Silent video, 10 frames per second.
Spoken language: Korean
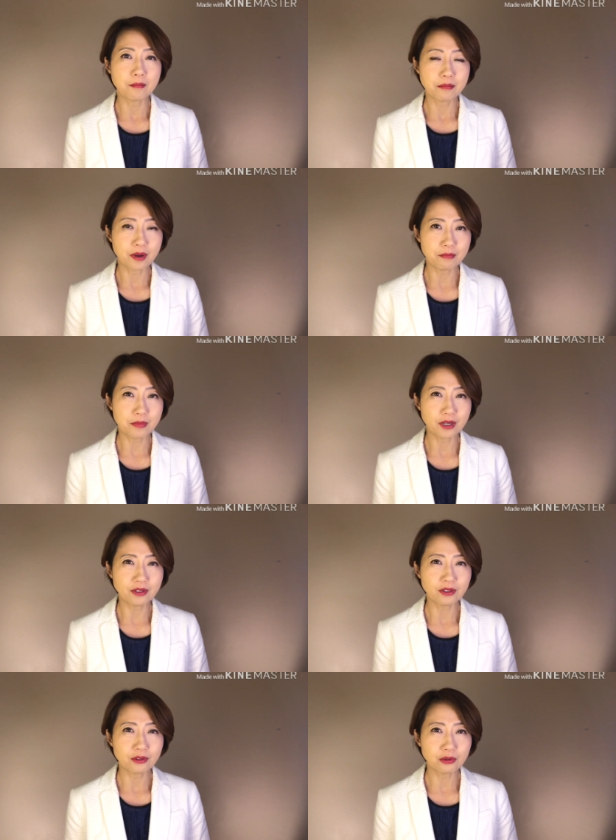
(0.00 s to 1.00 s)
몇몇
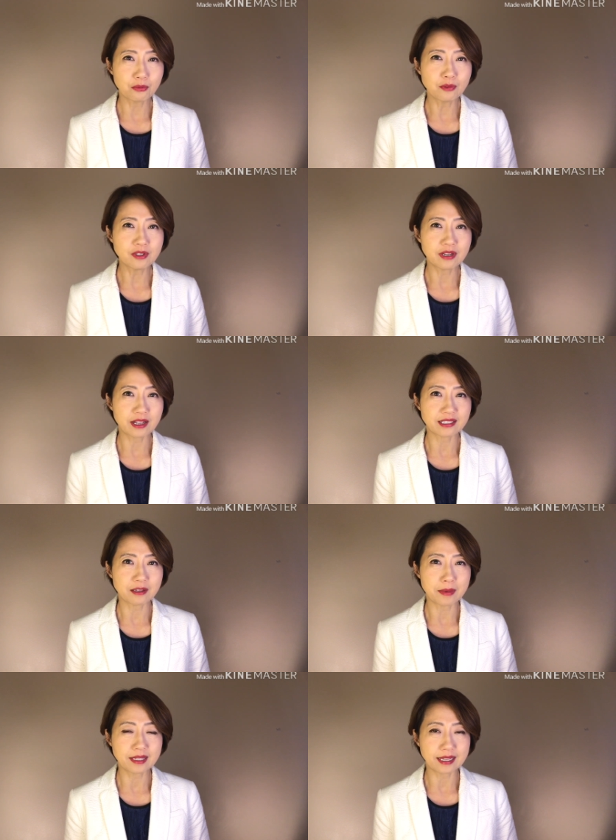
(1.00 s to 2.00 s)

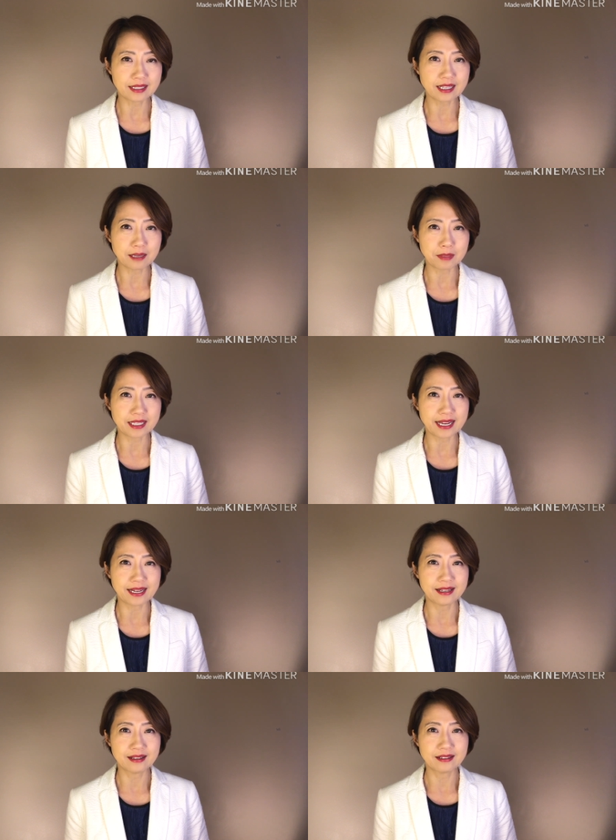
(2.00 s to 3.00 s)
동물들에게서만
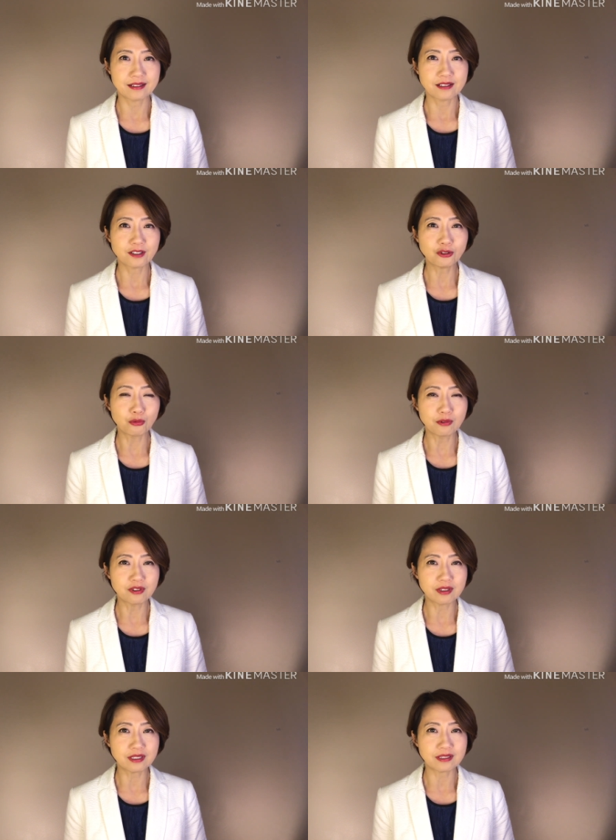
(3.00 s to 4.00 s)
나타납니다. 그
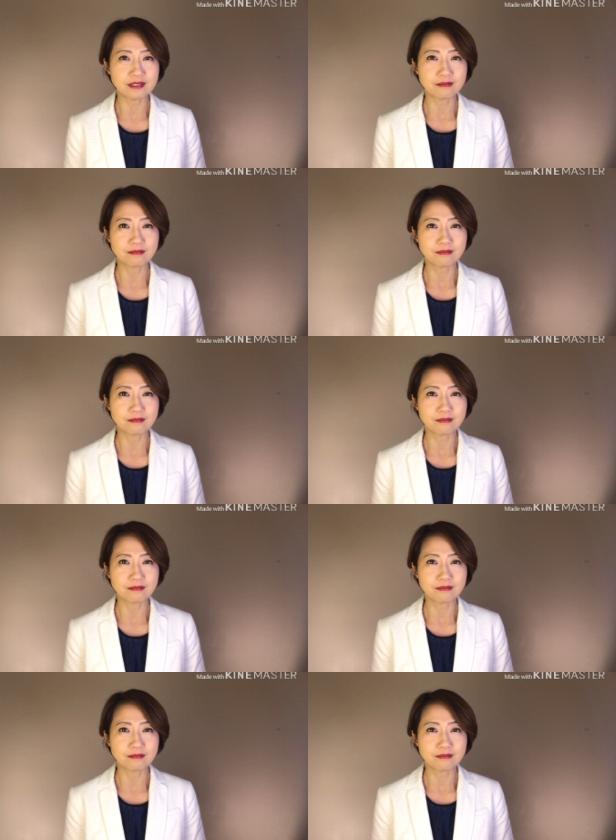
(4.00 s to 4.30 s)
동물들은